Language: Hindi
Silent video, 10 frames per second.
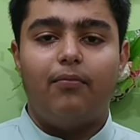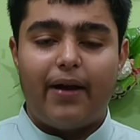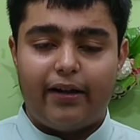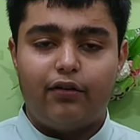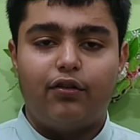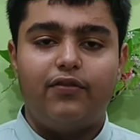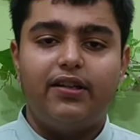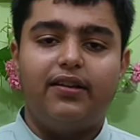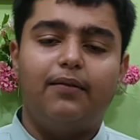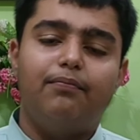माइक्रोसॉफ्ट हाँ,
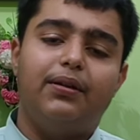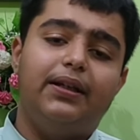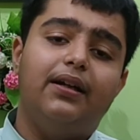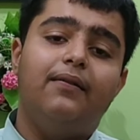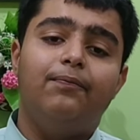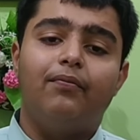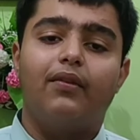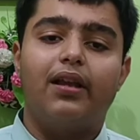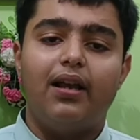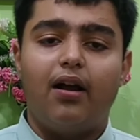जैसी कंपनियाँ
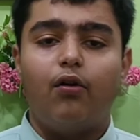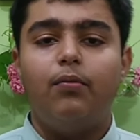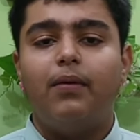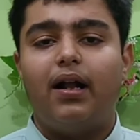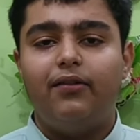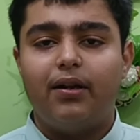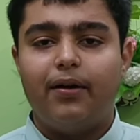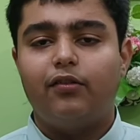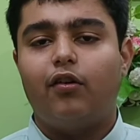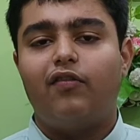कि अगर कोई मालवेयर
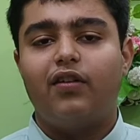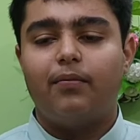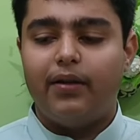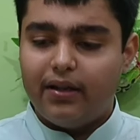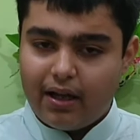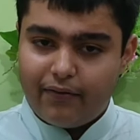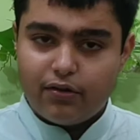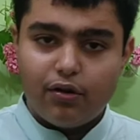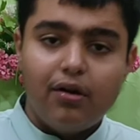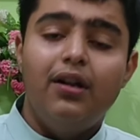हमारे सॉफ्टवेयर में है या फिर
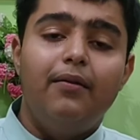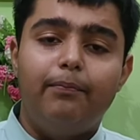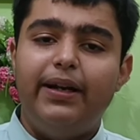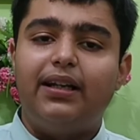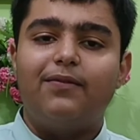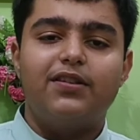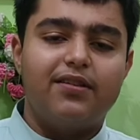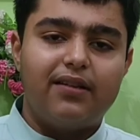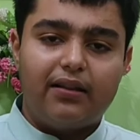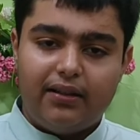जो बीटा
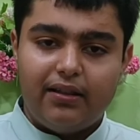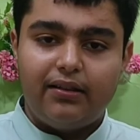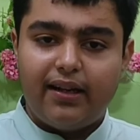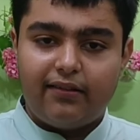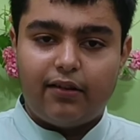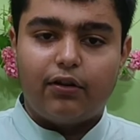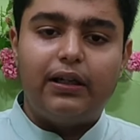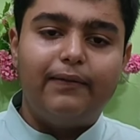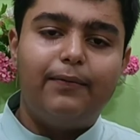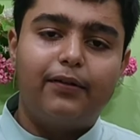वर्जन आते हैं टेस्टर्स को
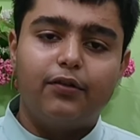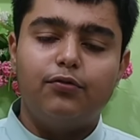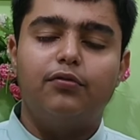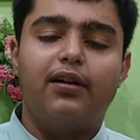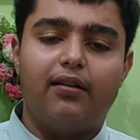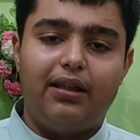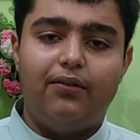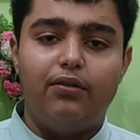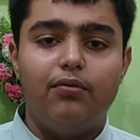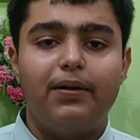डेवलपर्स को चूज़ करती हैं
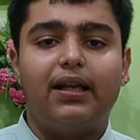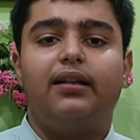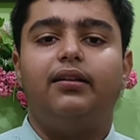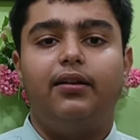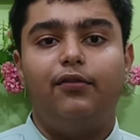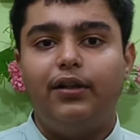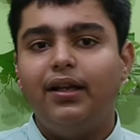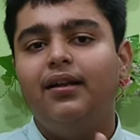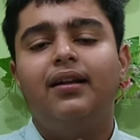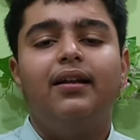वो तो वो बता देते हैं
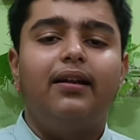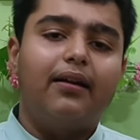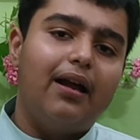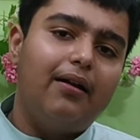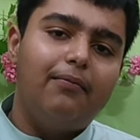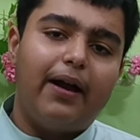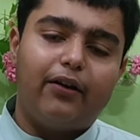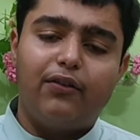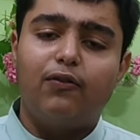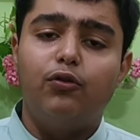उन्हें
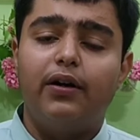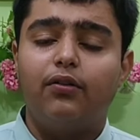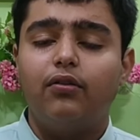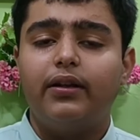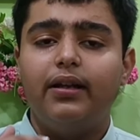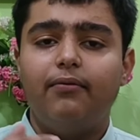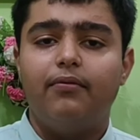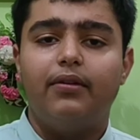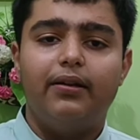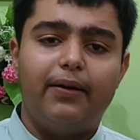माइक्रोसॉफ्ट गूगल को कि
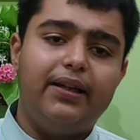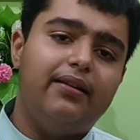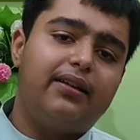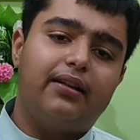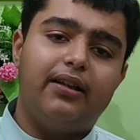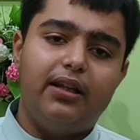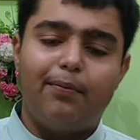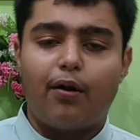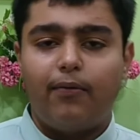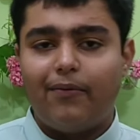भैया इसके अंदर ये
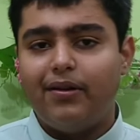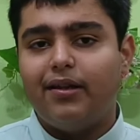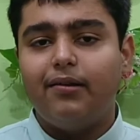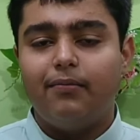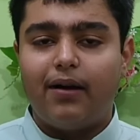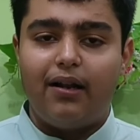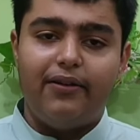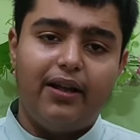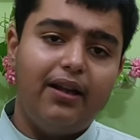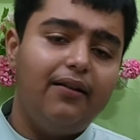प्रॉब्लम है ये
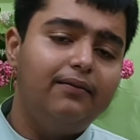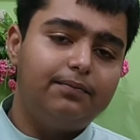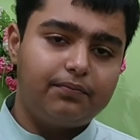मालवेयर है